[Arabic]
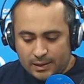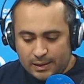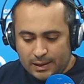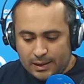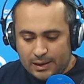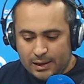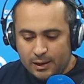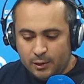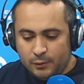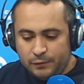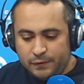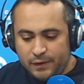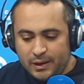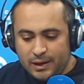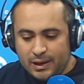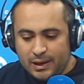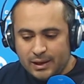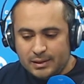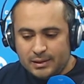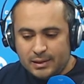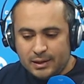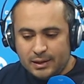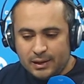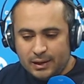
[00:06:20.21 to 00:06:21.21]
الله فيك
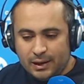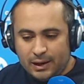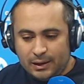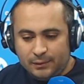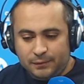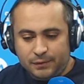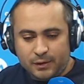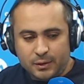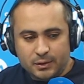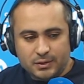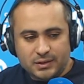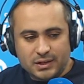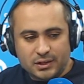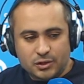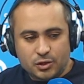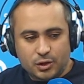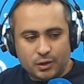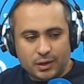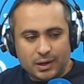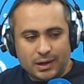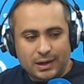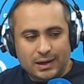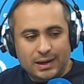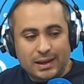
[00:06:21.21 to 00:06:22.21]
انت يا عم فوزي
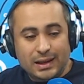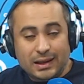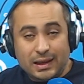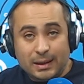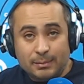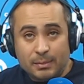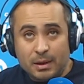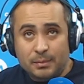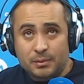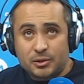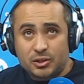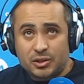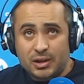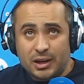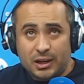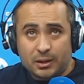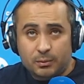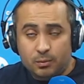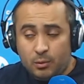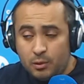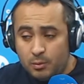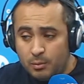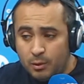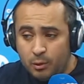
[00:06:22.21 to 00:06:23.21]
شكرا ليك اما باش
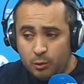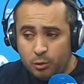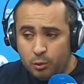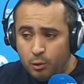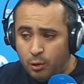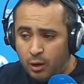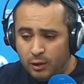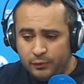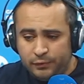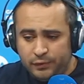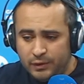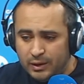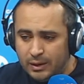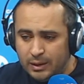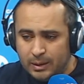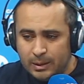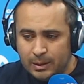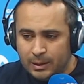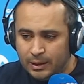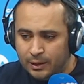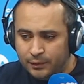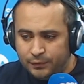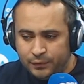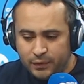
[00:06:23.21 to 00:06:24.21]
نختموا الموضوع
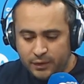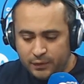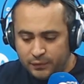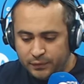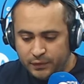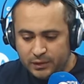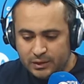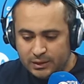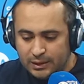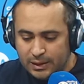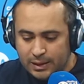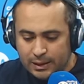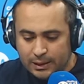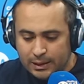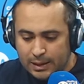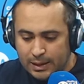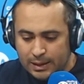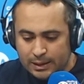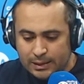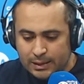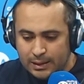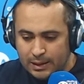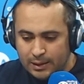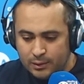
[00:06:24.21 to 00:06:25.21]
في في في
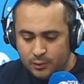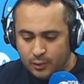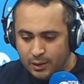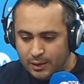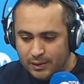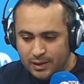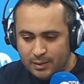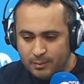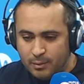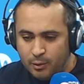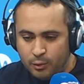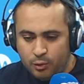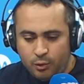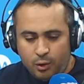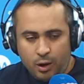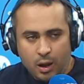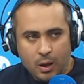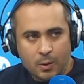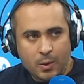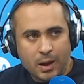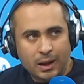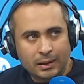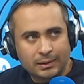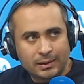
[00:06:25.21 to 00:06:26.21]
دقيقه لانه عندنا موضوع
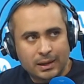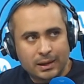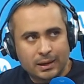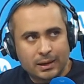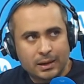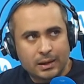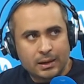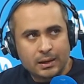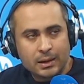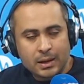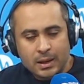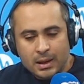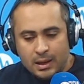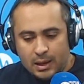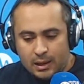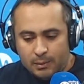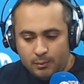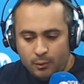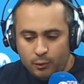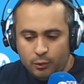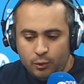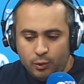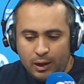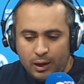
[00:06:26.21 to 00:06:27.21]
واحد اخر
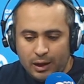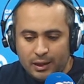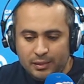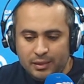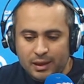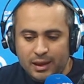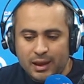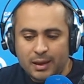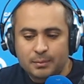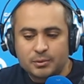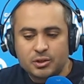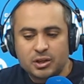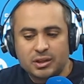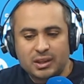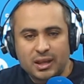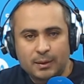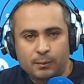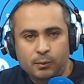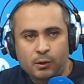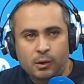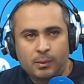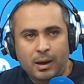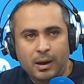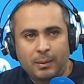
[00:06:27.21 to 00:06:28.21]
الموضوع هذايا باش
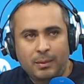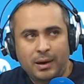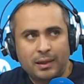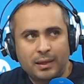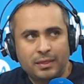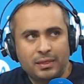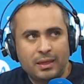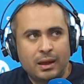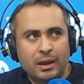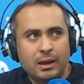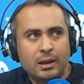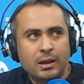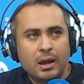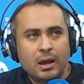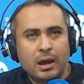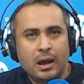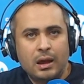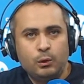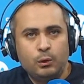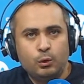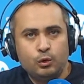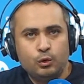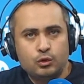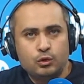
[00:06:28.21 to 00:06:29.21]
نتابعوه مع بعضنا
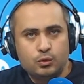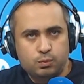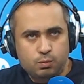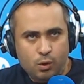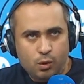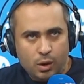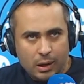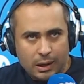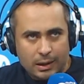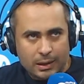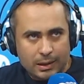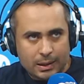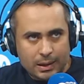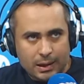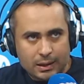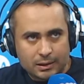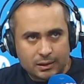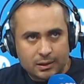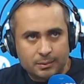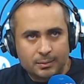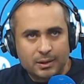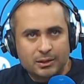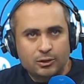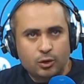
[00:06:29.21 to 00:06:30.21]
الاسبوع
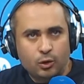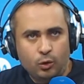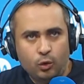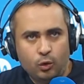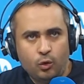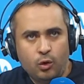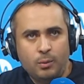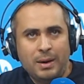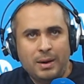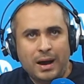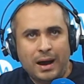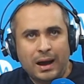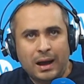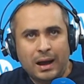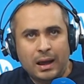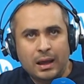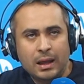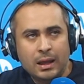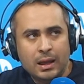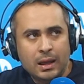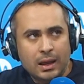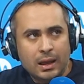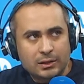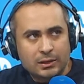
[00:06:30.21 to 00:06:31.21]
القادم نطرحوه مع
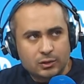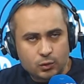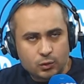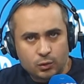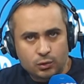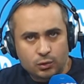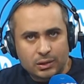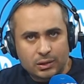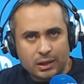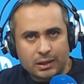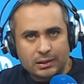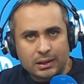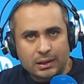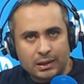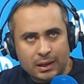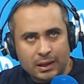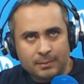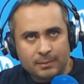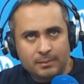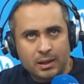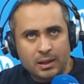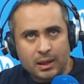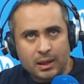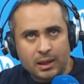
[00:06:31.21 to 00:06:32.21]
السلطات
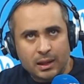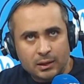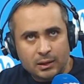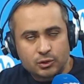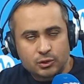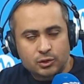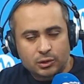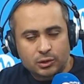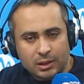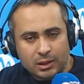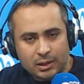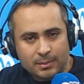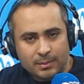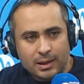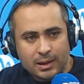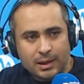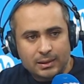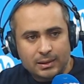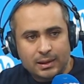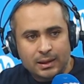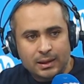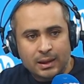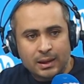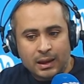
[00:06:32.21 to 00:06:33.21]
الامنيه الشرطه
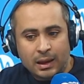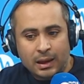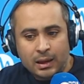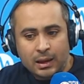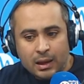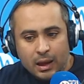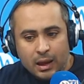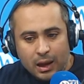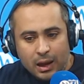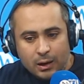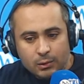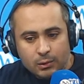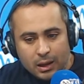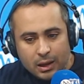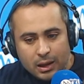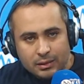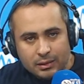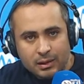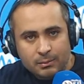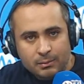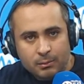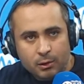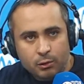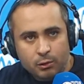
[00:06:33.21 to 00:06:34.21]
البلديه حول
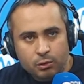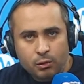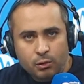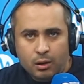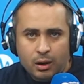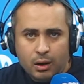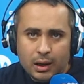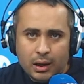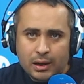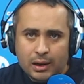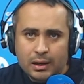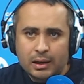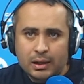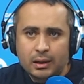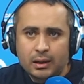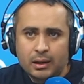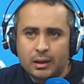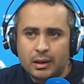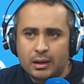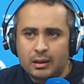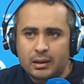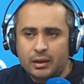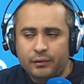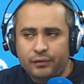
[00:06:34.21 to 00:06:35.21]
هذا الموضوع خلي
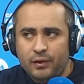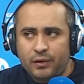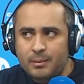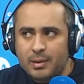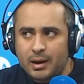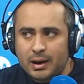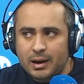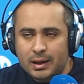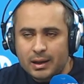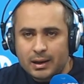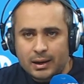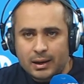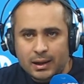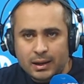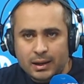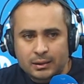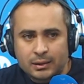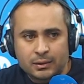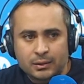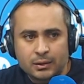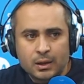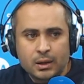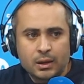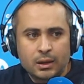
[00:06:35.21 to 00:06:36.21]
اذا فما
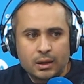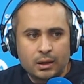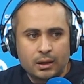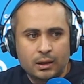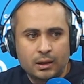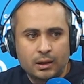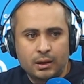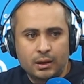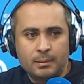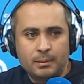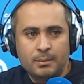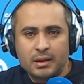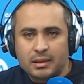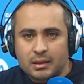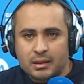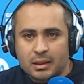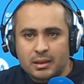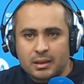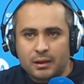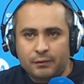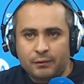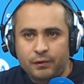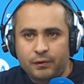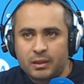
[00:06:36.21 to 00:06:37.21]
قرارات آه، ما
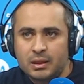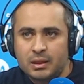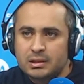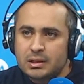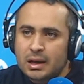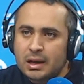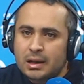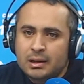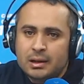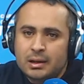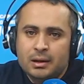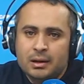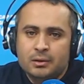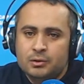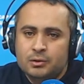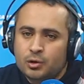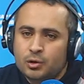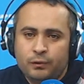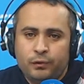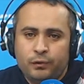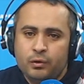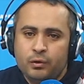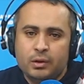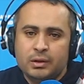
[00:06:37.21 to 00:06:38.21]
تتنفذش خلينا
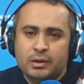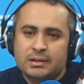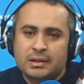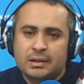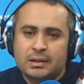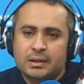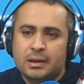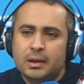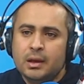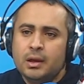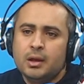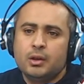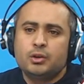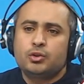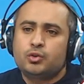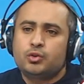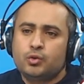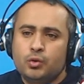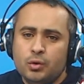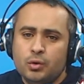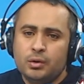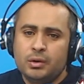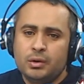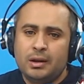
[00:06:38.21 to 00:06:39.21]
نشوفوا يا سيدي
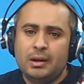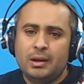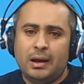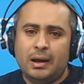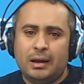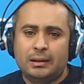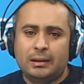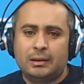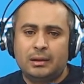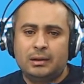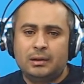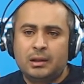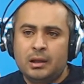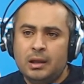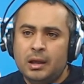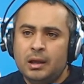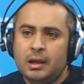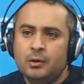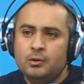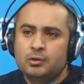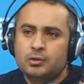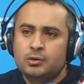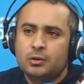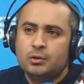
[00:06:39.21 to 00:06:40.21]
شكون اللي عطلتي لانه
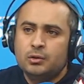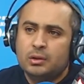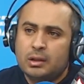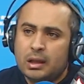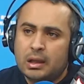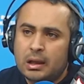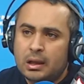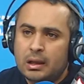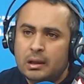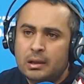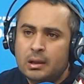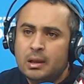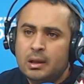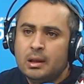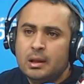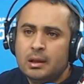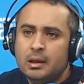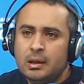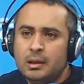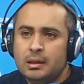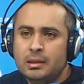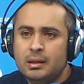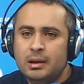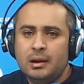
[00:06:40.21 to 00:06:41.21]
يعني السلطه
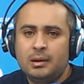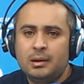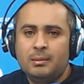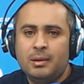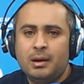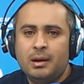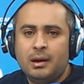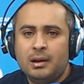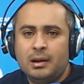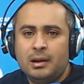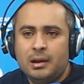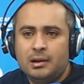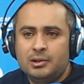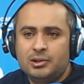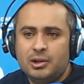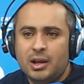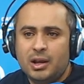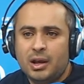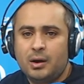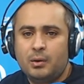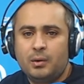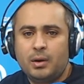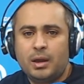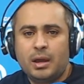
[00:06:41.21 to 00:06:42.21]
مثلا
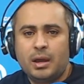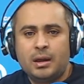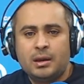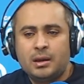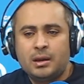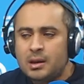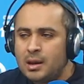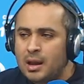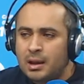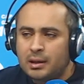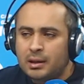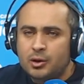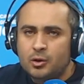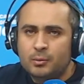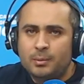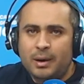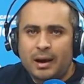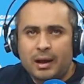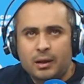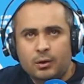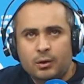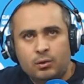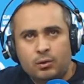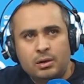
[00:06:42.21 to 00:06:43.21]
الجهويه اللي نحكيو
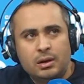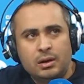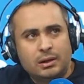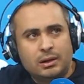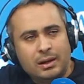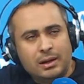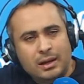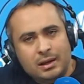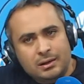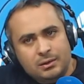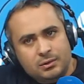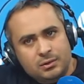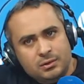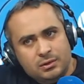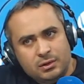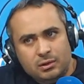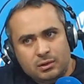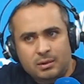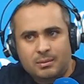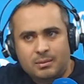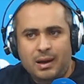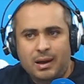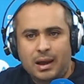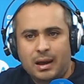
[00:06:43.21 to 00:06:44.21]
معاه يقول لك لا السلطه
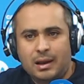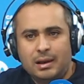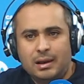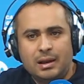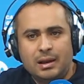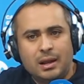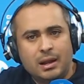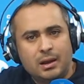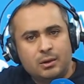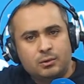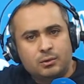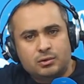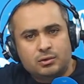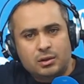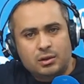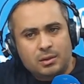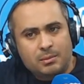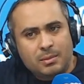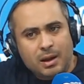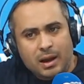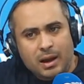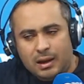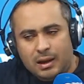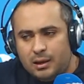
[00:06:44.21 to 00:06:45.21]
المحليه المحليه والسلطه
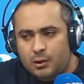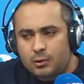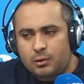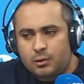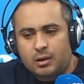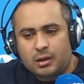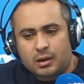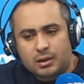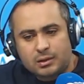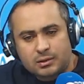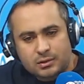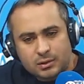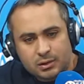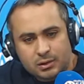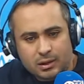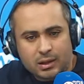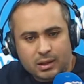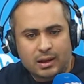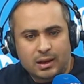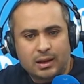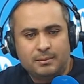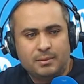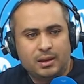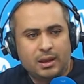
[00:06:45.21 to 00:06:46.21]
المحليه يقول لك السلطه
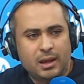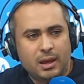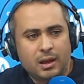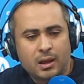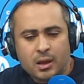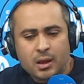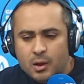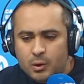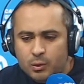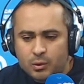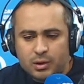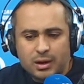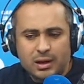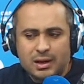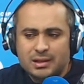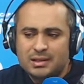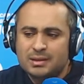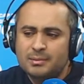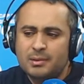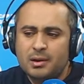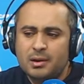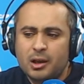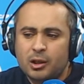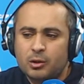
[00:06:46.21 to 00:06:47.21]
الامنيه واللي
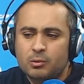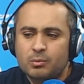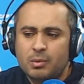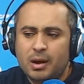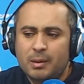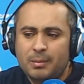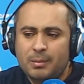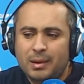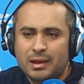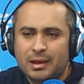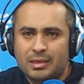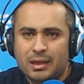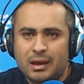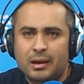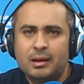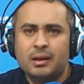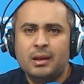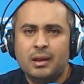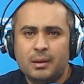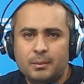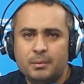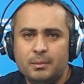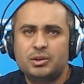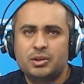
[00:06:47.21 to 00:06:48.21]
لازمنا نخدموا مع بعضنا
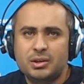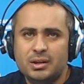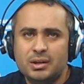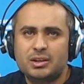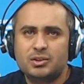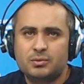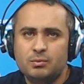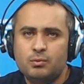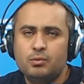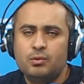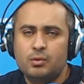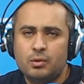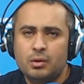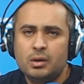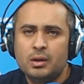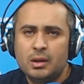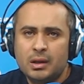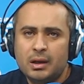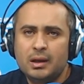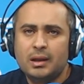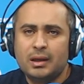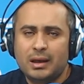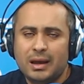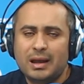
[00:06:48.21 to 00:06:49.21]
باش نجموا
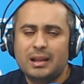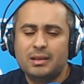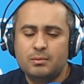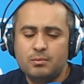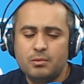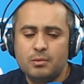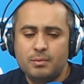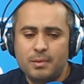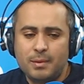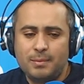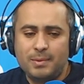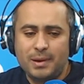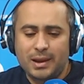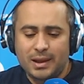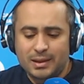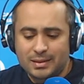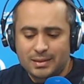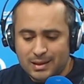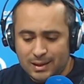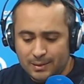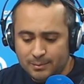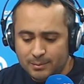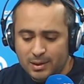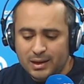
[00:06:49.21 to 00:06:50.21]
نقدموا
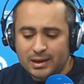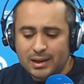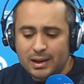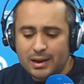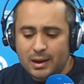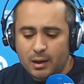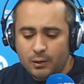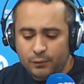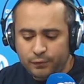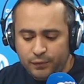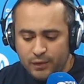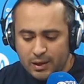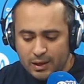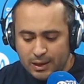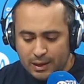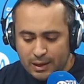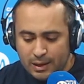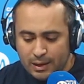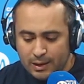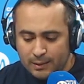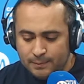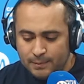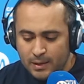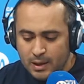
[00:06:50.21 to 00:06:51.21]
ببلادنا بارك الله
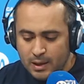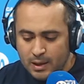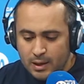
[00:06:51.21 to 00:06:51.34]
فيك